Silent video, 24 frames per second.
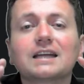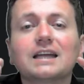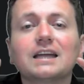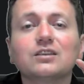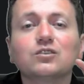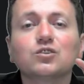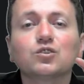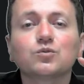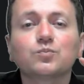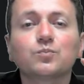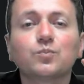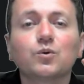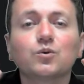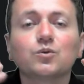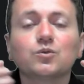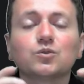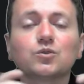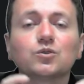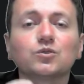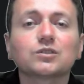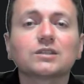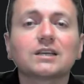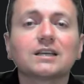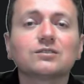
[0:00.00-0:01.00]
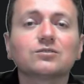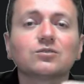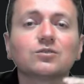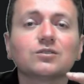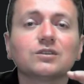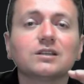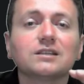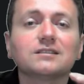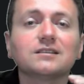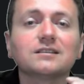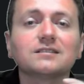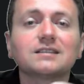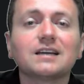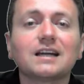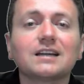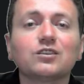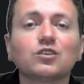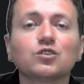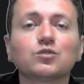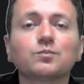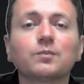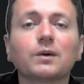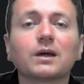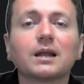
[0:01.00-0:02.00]
aquellos puntos que son
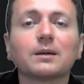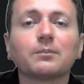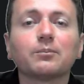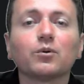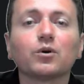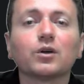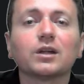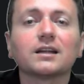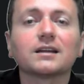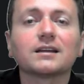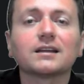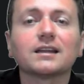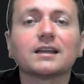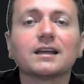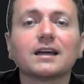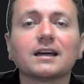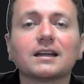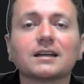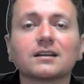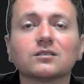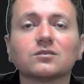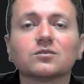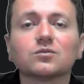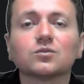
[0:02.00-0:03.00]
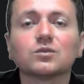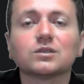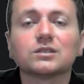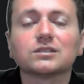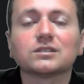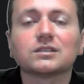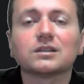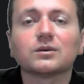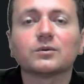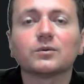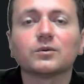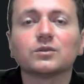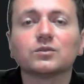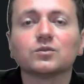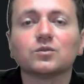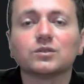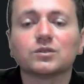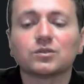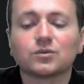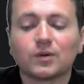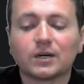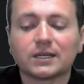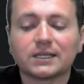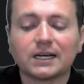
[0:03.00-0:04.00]
necesarios para poder crear
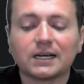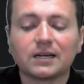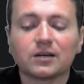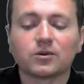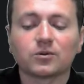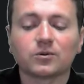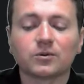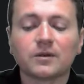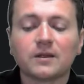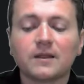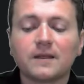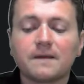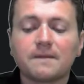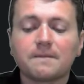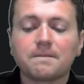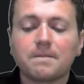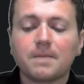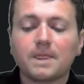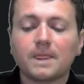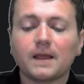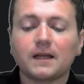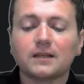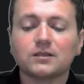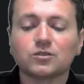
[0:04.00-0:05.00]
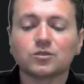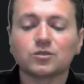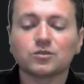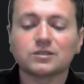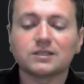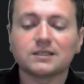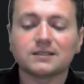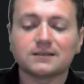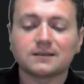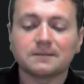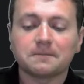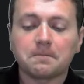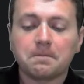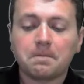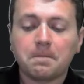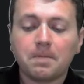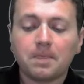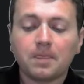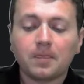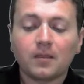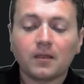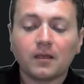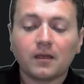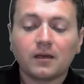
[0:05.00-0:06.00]
nuestro, nuestro arreglo. Entonces,
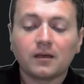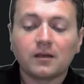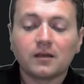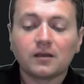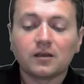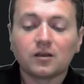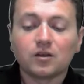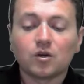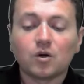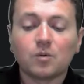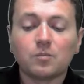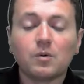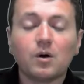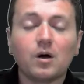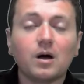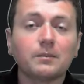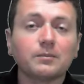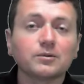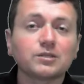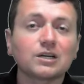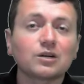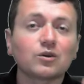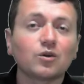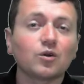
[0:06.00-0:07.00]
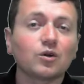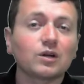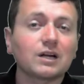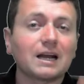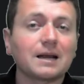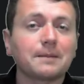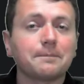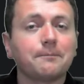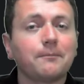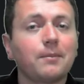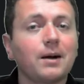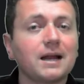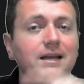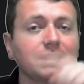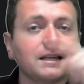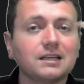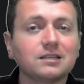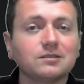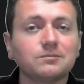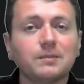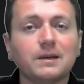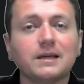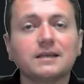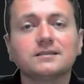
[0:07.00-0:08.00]
como vamos a colocar
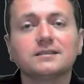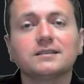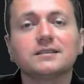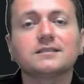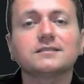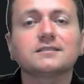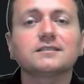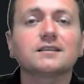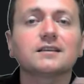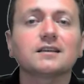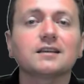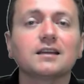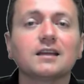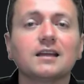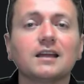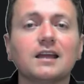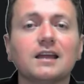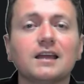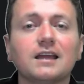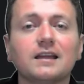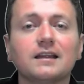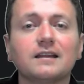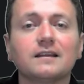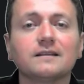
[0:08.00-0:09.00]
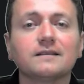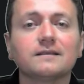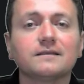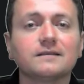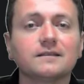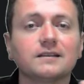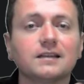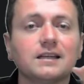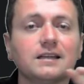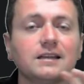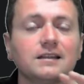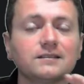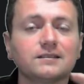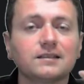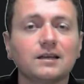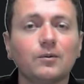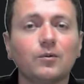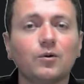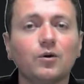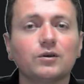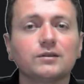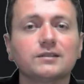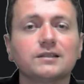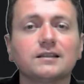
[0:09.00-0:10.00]
varias veces en,
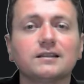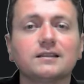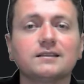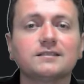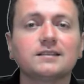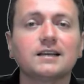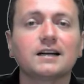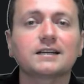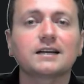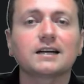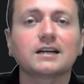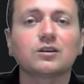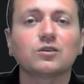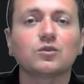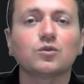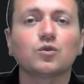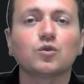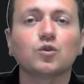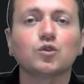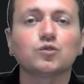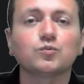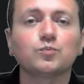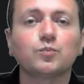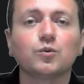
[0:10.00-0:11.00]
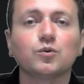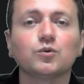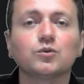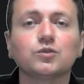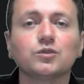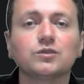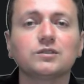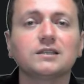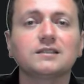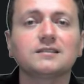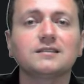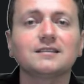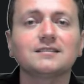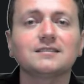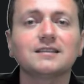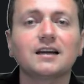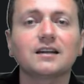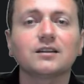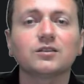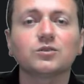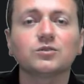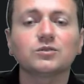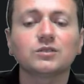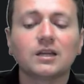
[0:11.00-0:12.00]
esa bolsa, en ese arreglo, los puntos
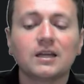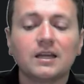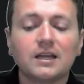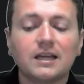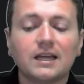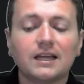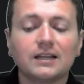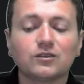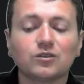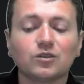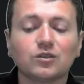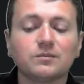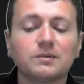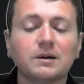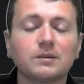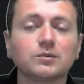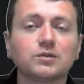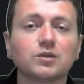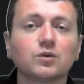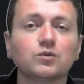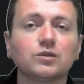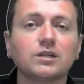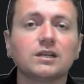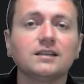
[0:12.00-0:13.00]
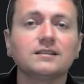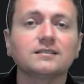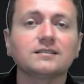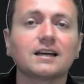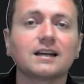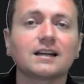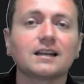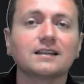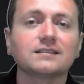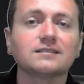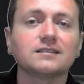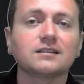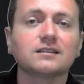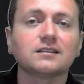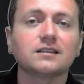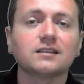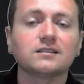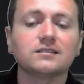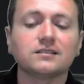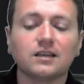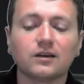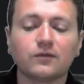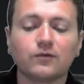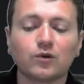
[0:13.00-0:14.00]
necesarios, entonces vamos a utilizar la
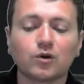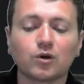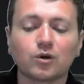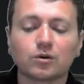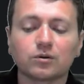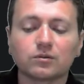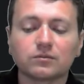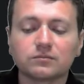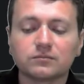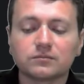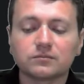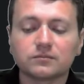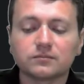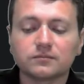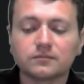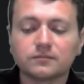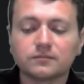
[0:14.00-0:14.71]
sentencia for.